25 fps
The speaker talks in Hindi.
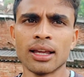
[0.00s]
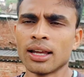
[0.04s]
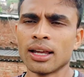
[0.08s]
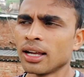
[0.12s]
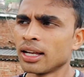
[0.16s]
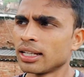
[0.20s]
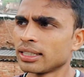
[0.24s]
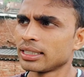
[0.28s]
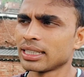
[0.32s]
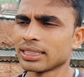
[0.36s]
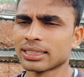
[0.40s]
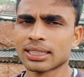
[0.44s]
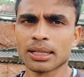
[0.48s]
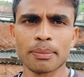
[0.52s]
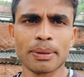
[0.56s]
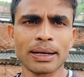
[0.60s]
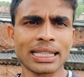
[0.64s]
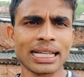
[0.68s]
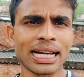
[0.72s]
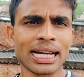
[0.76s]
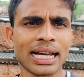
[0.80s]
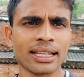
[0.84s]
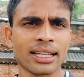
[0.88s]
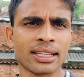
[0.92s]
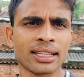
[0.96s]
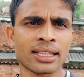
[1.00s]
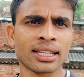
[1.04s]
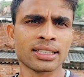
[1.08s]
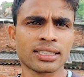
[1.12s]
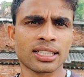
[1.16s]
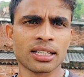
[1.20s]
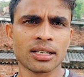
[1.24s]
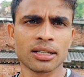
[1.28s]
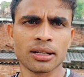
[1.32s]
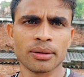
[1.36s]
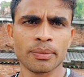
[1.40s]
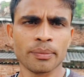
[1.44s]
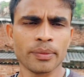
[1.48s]
जैसे बता देते
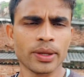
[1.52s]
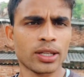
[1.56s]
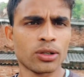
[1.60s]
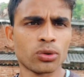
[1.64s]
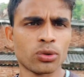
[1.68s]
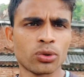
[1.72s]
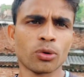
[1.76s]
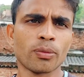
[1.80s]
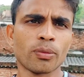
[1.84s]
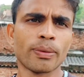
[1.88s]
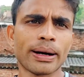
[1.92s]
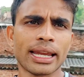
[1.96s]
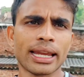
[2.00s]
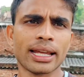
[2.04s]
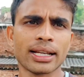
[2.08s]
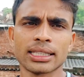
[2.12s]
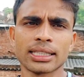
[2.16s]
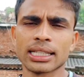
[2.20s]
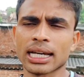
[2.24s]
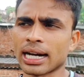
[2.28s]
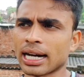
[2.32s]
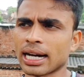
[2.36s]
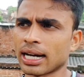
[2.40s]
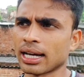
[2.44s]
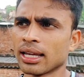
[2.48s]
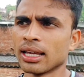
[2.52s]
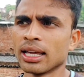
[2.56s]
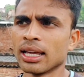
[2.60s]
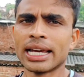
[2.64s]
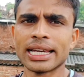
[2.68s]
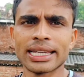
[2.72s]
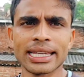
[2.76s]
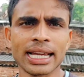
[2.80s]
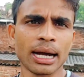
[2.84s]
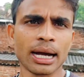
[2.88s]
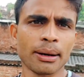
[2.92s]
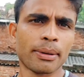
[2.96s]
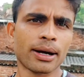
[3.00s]
सर यूट्यूब वाले कि हाँ
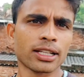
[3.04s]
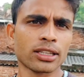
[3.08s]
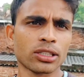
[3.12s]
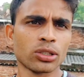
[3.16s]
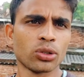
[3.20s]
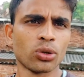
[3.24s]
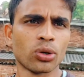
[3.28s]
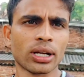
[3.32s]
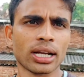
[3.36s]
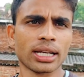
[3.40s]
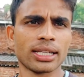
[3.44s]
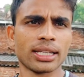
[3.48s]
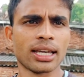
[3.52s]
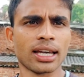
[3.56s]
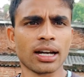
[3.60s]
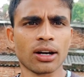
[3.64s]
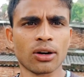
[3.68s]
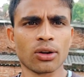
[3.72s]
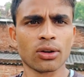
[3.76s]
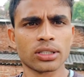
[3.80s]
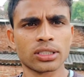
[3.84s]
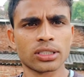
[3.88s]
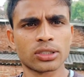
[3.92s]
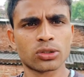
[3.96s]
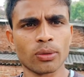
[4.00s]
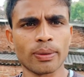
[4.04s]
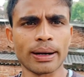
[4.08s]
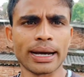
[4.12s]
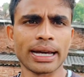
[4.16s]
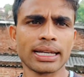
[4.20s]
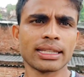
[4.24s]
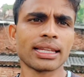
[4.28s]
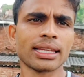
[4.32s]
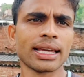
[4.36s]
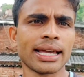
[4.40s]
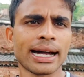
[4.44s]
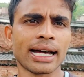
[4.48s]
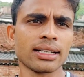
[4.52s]
यहाँ भर्ती हो रही है और जो भाई
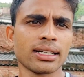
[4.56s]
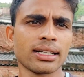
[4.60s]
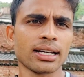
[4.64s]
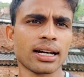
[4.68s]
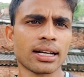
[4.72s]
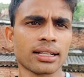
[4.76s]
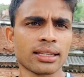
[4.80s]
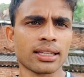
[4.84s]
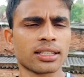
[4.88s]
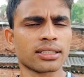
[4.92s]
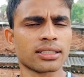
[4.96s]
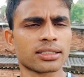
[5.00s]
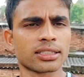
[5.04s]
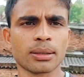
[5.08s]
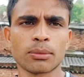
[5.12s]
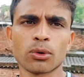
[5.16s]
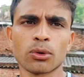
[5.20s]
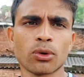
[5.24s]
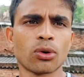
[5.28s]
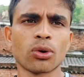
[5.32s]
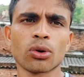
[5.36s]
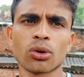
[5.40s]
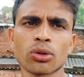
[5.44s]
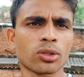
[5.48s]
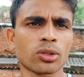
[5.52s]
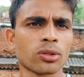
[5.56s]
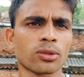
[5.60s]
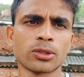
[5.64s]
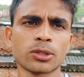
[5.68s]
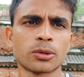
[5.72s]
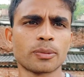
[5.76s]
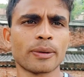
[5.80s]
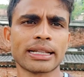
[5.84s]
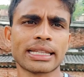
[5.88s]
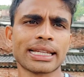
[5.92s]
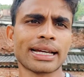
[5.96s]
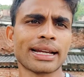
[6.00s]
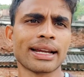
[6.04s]
तैयारी करते थे सब उन लोगों को तो कुछ
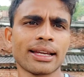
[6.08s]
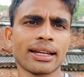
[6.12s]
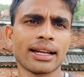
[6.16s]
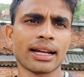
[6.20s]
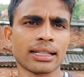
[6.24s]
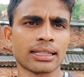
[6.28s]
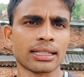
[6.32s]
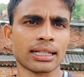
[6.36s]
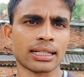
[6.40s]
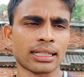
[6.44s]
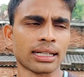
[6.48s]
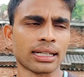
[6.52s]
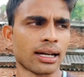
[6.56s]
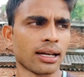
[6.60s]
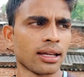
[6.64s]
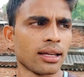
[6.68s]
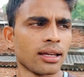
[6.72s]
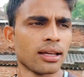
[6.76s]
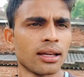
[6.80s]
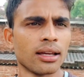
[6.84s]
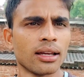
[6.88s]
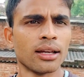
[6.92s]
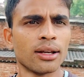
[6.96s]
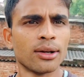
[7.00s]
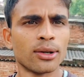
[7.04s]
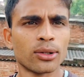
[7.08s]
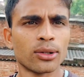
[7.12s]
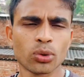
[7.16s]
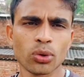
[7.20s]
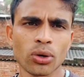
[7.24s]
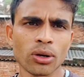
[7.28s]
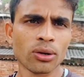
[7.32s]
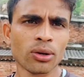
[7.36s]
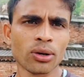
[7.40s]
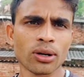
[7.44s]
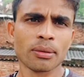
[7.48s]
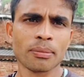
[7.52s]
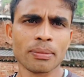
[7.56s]
पता नहीं रहता था तो
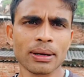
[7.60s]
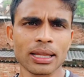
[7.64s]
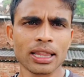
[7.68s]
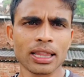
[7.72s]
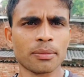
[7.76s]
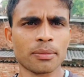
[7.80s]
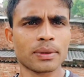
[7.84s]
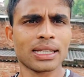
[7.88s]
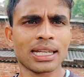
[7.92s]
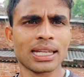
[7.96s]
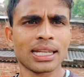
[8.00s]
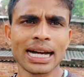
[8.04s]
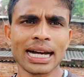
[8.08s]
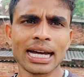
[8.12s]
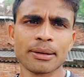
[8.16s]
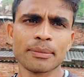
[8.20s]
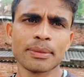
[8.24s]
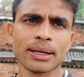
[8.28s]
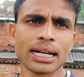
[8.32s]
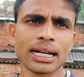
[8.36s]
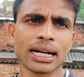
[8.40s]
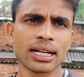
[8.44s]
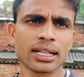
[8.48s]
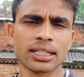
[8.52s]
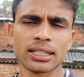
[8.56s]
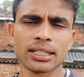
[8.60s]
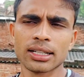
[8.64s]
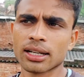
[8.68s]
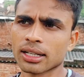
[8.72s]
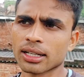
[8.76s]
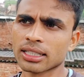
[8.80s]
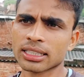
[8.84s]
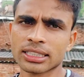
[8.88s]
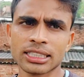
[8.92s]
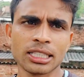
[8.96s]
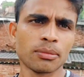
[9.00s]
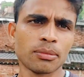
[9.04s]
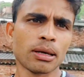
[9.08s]
लोग मतलब टी आर्मी का
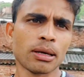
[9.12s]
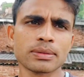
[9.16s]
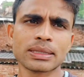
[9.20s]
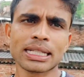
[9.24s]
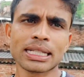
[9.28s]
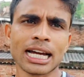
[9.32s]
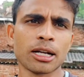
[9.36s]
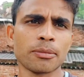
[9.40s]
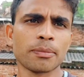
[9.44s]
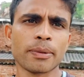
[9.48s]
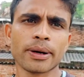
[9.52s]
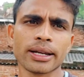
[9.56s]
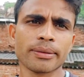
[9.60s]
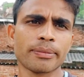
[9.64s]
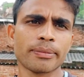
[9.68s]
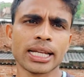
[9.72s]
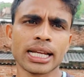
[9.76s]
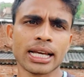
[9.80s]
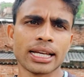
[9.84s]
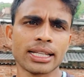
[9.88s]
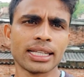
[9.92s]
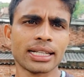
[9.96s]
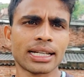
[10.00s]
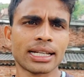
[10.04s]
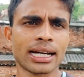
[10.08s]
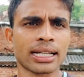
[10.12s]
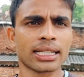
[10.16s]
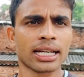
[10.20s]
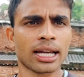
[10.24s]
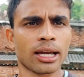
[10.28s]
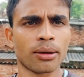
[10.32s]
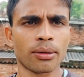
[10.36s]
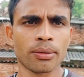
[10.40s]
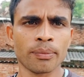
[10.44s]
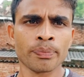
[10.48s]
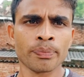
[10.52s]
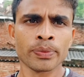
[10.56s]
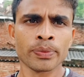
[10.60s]
किसी वेबसाइट पर भी नहीं दिखाता है
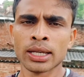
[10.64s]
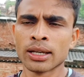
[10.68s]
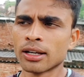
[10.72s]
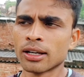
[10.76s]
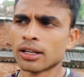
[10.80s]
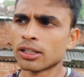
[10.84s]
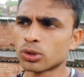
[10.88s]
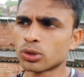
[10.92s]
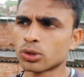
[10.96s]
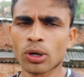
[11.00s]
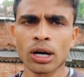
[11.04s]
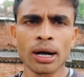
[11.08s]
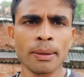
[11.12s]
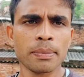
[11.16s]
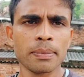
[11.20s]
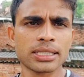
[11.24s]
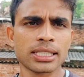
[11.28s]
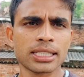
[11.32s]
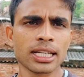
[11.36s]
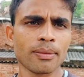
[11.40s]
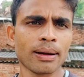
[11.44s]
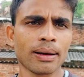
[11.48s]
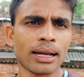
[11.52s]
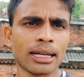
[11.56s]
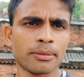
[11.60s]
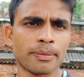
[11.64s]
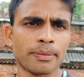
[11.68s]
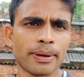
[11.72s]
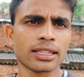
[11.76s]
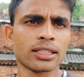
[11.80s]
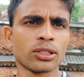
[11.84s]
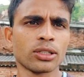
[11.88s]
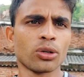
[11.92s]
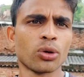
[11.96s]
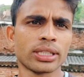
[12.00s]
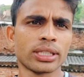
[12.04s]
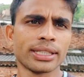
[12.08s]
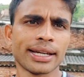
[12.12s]
जो ऑफिसर वाली भर्ती
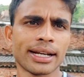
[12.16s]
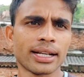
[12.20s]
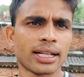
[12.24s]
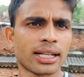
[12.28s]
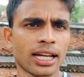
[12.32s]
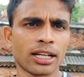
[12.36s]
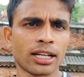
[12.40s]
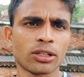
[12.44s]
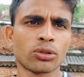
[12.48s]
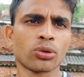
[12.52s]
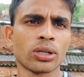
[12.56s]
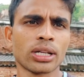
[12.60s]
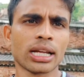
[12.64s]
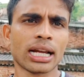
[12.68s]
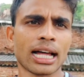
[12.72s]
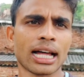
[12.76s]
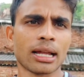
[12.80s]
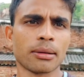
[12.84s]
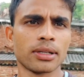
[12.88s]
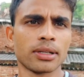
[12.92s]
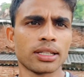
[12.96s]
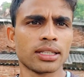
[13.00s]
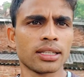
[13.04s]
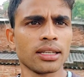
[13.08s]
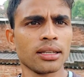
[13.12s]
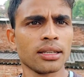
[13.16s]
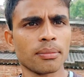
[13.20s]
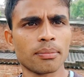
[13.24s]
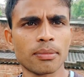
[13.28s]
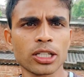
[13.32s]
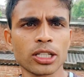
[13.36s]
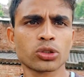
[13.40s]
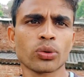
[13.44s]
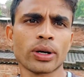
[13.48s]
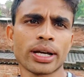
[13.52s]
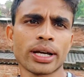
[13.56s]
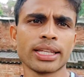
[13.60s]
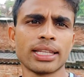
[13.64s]
होती है टेरिटोरियल आर्मी की बस
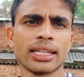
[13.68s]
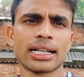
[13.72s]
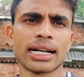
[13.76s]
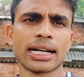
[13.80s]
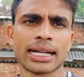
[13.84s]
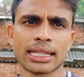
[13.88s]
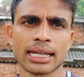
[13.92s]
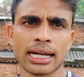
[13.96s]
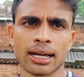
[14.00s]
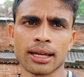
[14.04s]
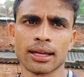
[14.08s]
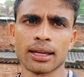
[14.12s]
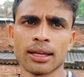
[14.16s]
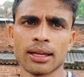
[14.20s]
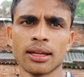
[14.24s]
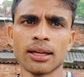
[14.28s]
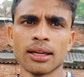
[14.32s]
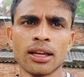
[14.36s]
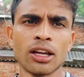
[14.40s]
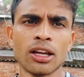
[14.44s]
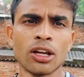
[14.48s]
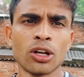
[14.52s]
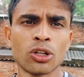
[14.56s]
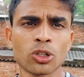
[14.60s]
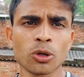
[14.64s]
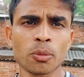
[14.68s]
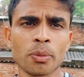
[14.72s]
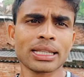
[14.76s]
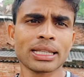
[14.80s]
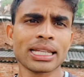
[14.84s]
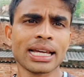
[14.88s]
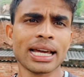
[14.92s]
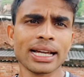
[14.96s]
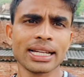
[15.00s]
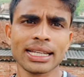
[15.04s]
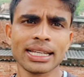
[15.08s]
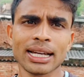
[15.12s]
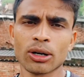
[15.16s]
वही दिखाता है तो पता है
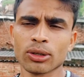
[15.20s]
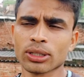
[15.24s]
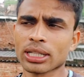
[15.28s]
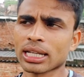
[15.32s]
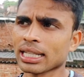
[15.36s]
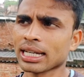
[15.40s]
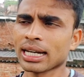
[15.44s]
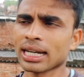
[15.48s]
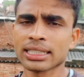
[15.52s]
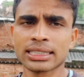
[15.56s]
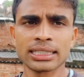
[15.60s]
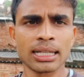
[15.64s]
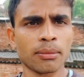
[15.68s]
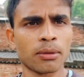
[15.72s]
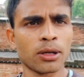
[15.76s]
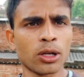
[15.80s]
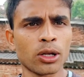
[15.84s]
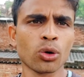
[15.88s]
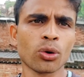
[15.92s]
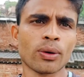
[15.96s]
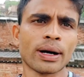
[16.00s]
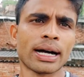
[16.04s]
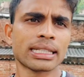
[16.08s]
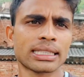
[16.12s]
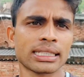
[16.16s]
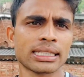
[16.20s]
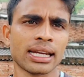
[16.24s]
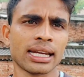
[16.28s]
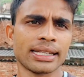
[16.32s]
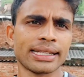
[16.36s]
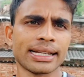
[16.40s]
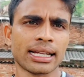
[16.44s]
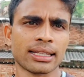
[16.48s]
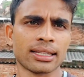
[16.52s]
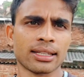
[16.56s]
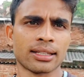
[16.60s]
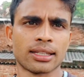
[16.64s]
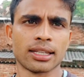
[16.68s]
क्या होता था सभी लोग वहाँ चले
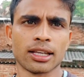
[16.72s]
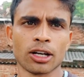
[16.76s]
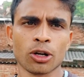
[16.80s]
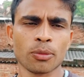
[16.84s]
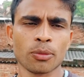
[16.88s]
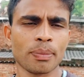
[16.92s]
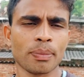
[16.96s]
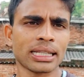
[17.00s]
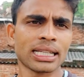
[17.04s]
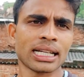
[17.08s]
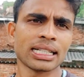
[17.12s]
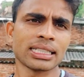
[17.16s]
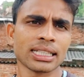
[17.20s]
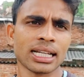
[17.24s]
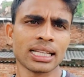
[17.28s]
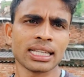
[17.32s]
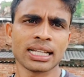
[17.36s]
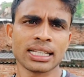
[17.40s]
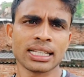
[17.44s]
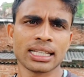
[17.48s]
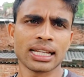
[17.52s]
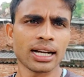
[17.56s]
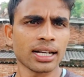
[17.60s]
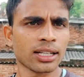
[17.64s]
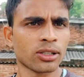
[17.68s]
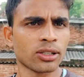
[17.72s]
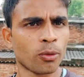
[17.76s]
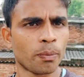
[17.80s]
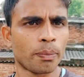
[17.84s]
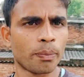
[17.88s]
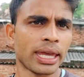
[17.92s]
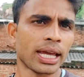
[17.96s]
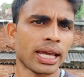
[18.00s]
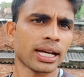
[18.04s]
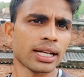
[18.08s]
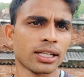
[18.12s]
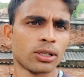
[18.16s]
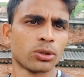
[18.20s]
जाते थे और पता चलता था कि वो
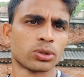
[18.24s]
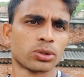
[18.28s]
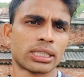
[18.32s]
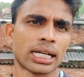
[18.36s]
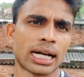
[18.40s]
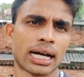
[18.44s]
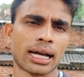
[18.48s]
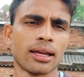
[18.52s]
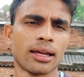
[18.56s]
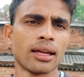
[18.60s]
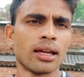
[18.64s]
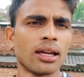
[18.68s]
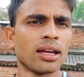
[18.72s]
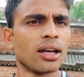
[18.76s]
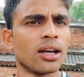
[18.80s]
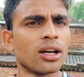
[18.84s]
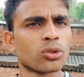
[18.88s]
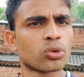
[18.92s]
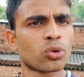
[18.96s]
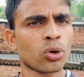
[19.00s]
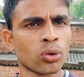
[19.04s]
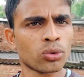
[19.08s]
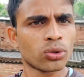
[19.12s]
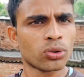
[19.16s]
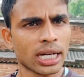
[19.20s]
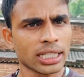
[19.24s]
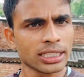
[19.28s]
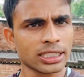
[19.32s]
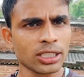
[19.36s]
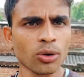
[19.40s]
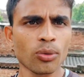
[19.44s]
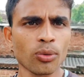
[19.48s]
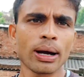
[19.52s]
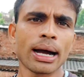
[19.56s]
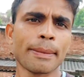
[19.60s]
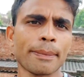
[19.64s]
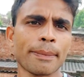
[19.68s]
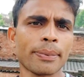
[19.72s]
फेक न्यूज़ था तो उधर से
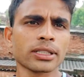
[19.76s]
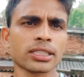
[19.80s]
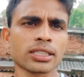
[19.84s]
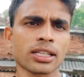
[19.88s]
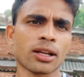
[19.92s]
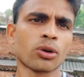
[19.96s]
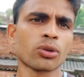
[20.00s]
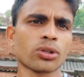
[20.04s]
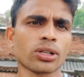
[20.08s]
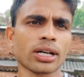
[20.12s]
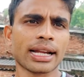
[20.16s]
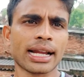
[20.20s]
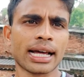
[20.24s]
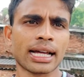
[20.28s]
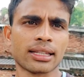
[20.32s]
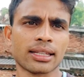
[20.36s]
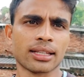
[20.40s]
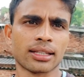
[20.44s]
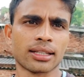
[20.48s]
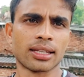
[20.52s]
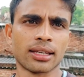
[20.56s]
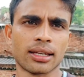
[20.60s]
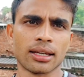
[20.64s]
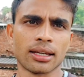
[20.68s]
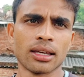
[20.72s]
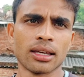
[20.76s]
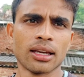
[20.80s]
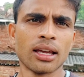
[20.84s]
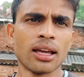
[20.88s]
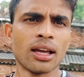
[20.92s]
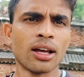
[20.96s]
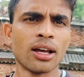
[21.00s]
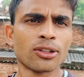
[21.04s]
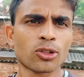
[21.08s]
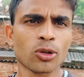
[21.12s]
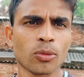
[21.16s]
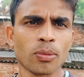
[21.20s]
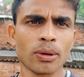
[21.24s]
वापस लौट कर आते थे
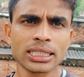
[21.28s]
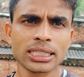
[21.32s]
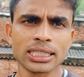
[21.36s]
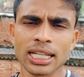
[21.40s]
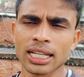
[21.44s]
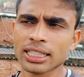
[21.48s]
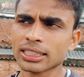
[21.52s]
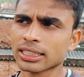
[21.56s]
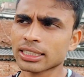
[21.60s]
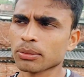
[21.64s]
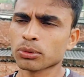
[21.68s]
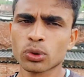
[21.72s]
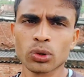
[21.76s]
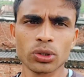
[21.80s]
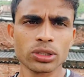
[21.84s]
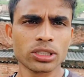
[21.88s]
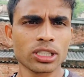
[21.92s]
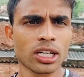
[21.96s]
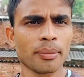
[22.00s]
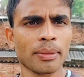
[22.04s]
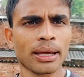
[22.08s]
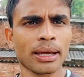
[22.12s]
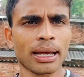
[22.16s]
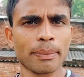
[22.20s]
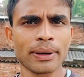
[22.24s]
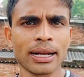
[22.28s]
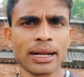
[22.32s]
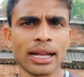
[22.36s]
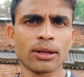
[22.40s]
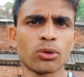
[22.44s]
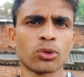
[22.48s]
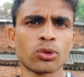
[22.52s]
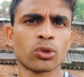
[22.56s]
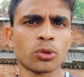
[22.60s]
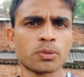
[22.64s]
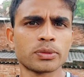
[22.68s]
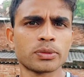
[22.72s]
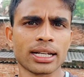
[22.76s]
तो बस यही सब सोचकर मैं अपना
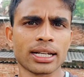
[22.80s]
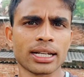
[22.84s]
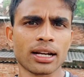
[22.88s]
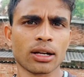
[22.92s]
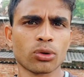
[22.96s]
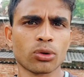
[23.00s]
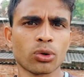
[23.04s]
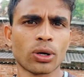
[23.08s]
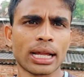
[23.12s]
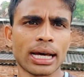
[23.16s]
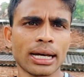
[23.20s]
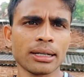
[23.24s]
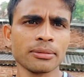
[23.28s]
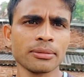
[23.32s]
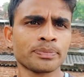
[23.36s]
यूट्यूब चैनल खोला